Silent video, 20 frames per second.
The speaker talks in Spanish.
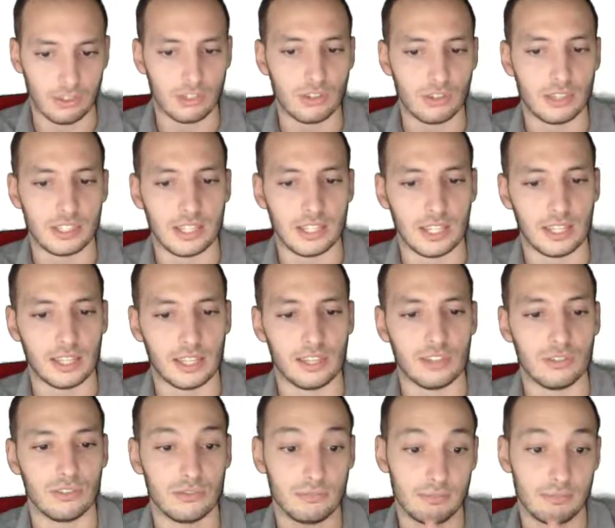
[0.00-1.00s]
Eso es lo que está
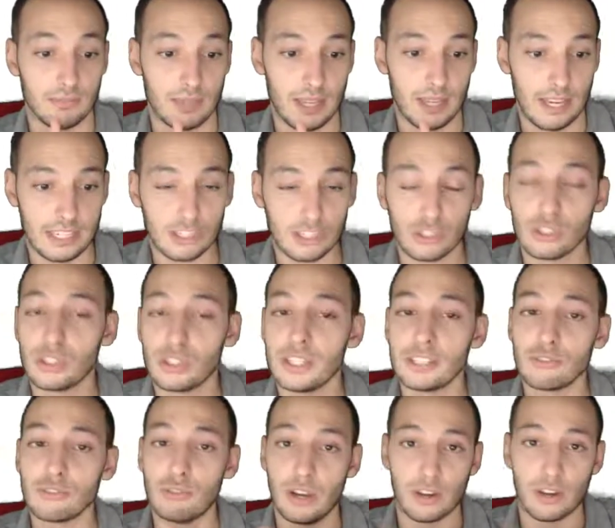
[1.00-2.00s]
diciendo. Esto
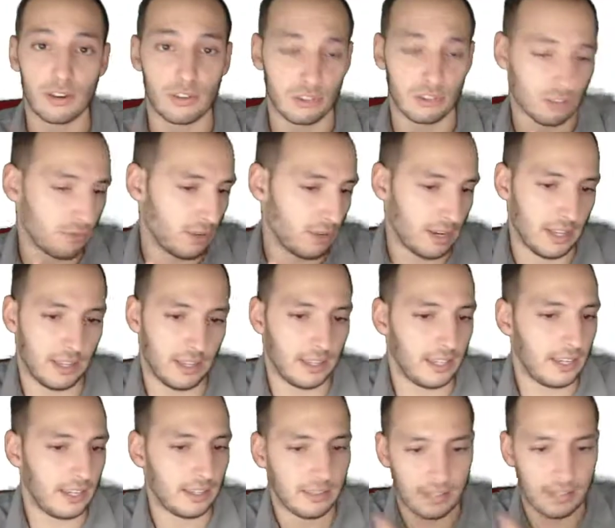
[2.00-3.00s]
es un error,
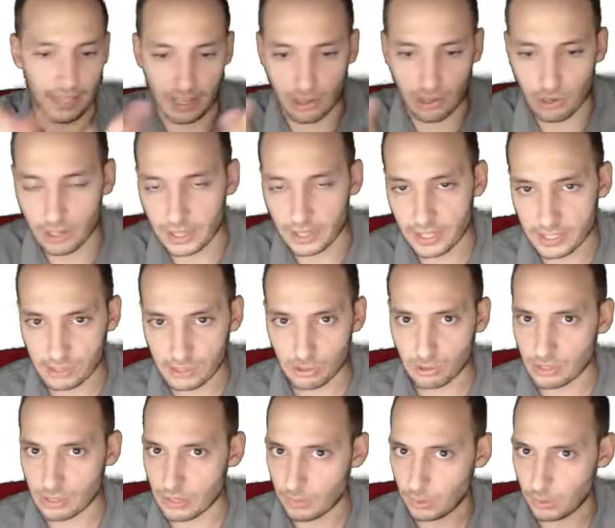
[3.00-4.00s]
seguramente errores de
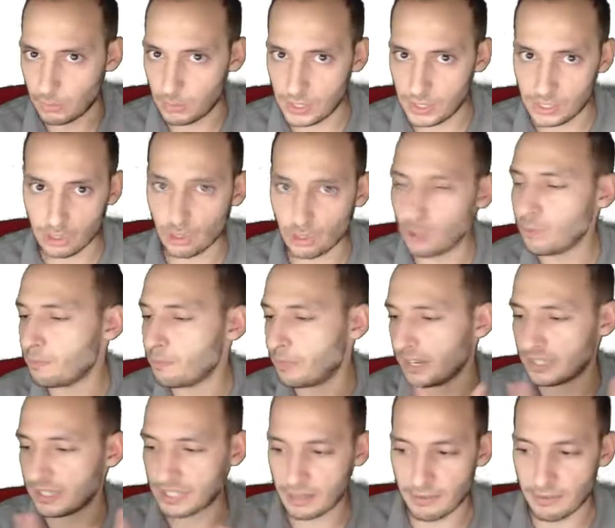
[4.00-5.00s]
estos habéis visto,
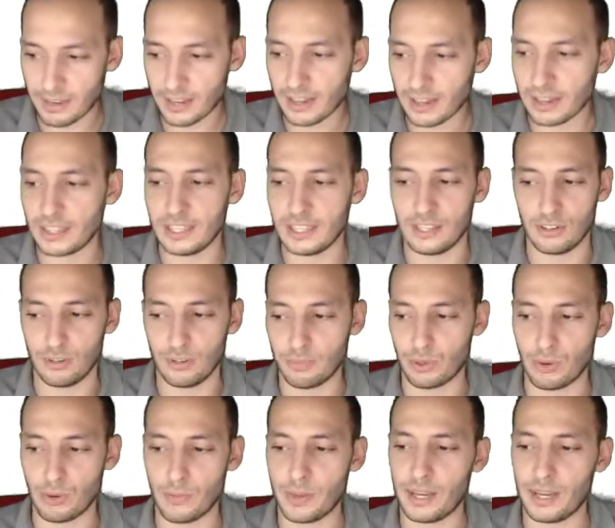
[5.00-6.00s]
vais a ver y no os
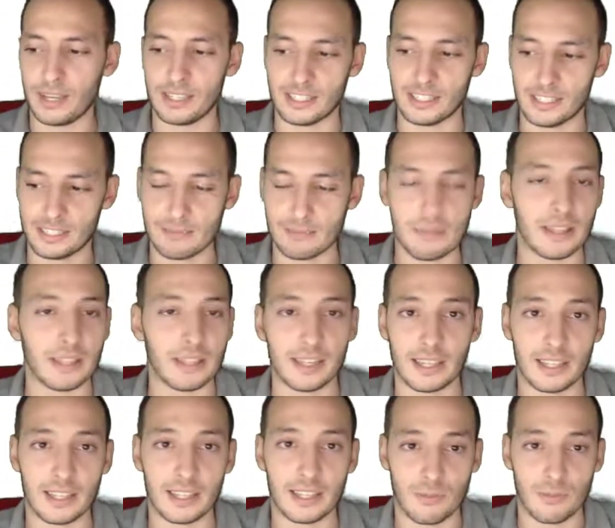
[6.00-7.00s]
preocupéis que ese es el pan de
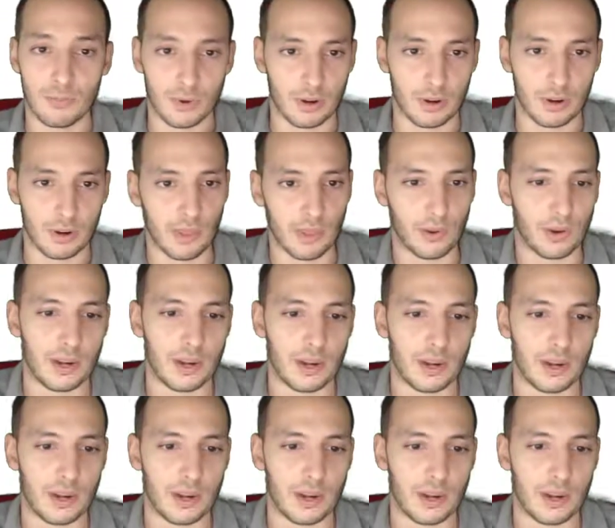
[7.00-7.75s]
cada día de un programador.